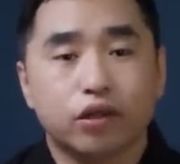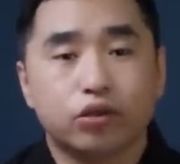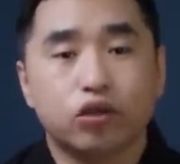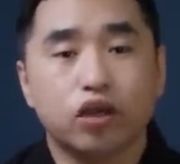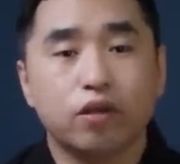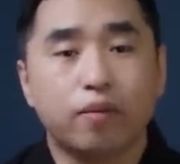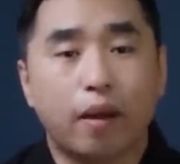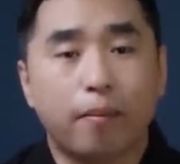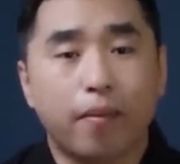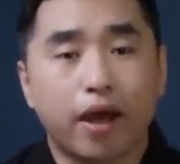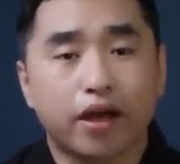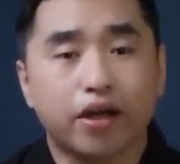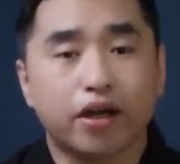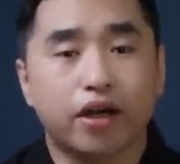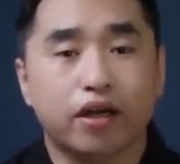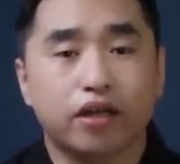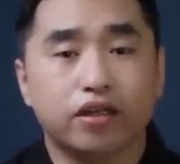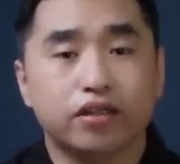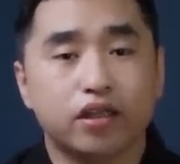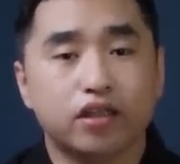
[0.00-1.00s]
所以把迈克
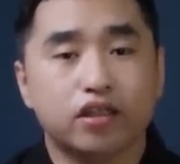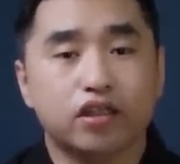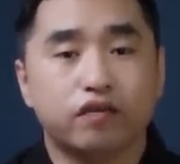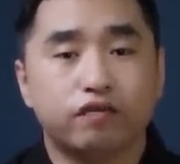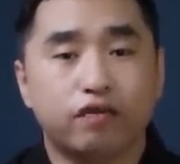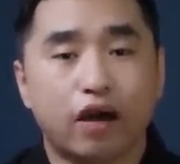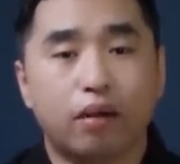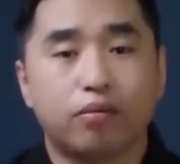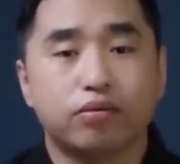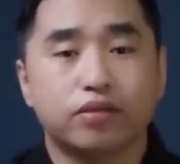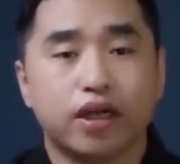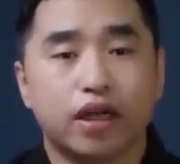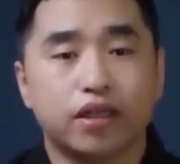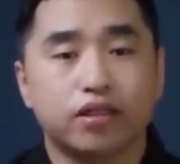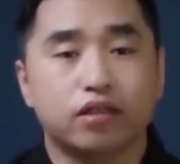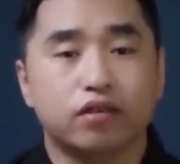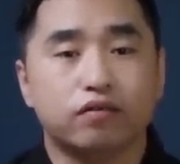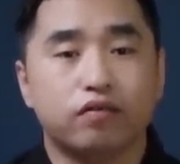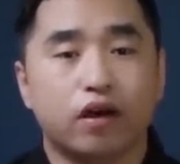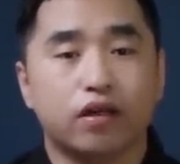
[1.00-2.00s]
尔的信息发布在
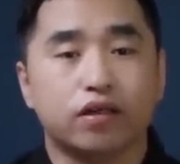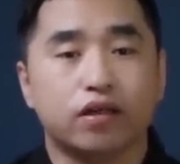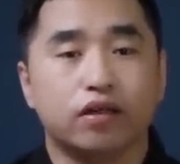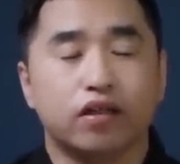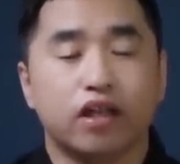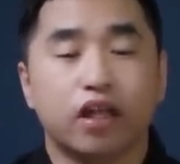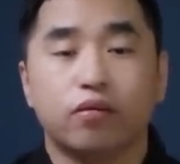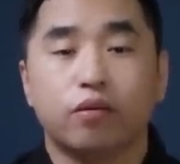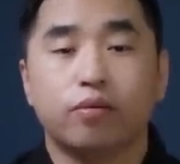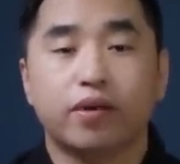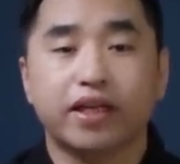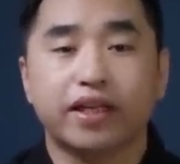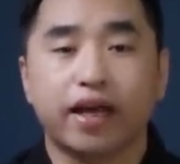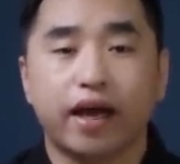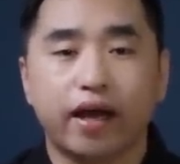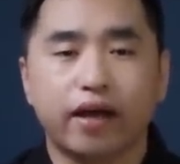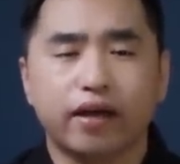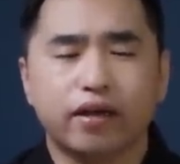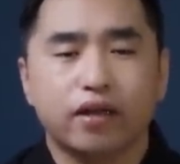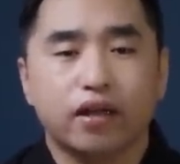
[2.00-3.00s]
警方的内部平
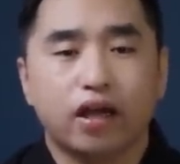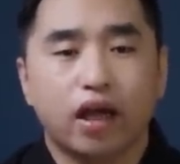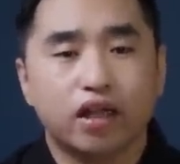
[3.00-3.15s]
台，